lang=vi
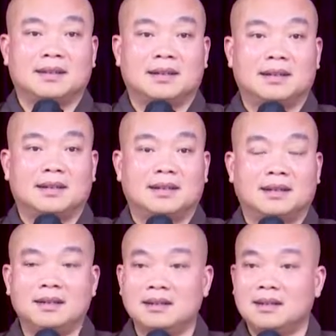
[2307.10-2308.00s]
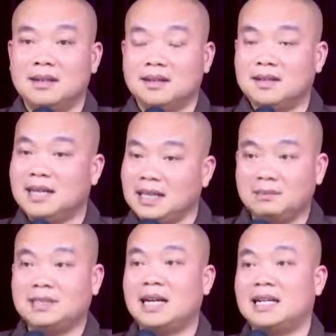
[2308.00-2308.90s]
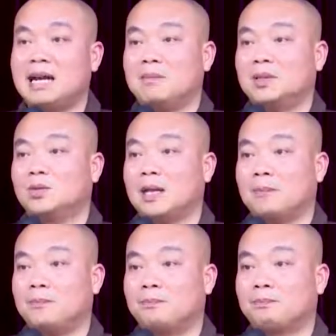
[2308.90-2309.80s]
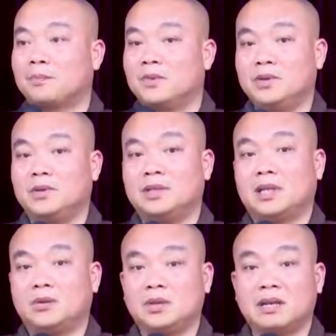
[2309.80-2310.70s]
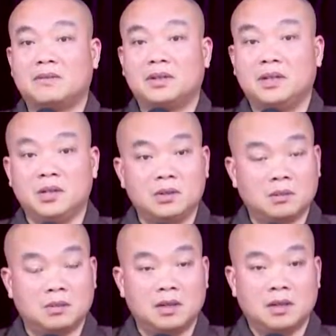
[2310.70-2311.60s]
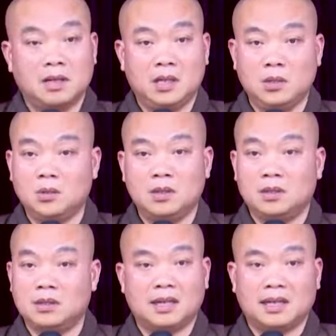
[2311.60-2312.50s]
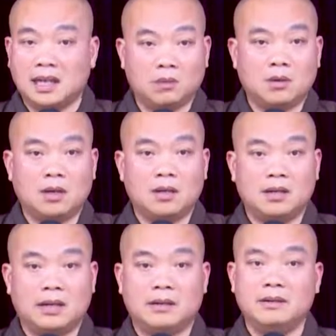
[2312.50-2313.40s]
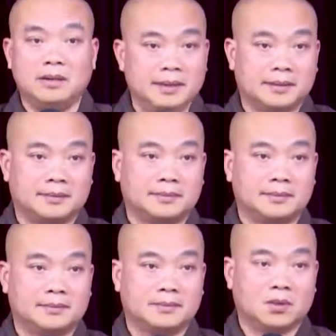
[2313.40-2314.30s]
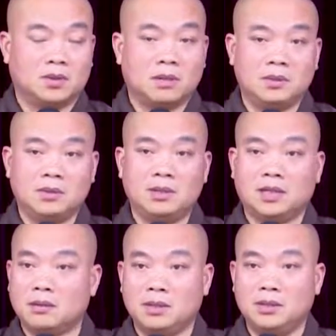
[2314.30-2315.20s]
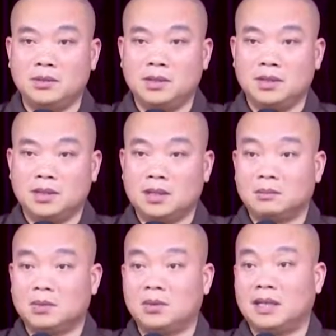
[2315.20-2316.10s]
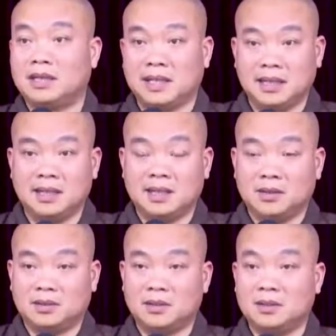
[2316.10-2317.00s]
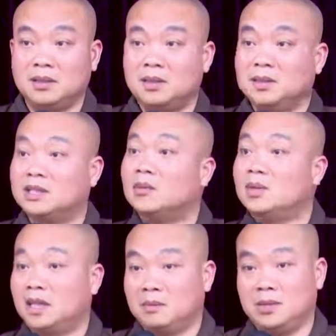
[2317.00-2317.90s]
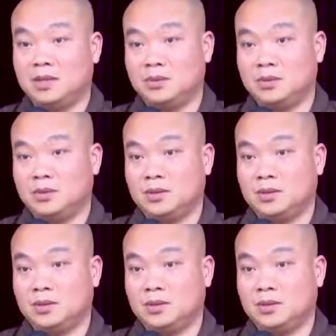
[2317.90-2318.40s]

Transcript: À, nó ứng, ứng ngay trong sát na mình tu tập. Ví dụ như thầy nói các vị hiếu không? Hiếu tức là ngay lúc đó là nó ứng liền. Còn không hiếu là không hiếu, chứ không thể nói rằng nay rồi tới sau này nó mới hiếu.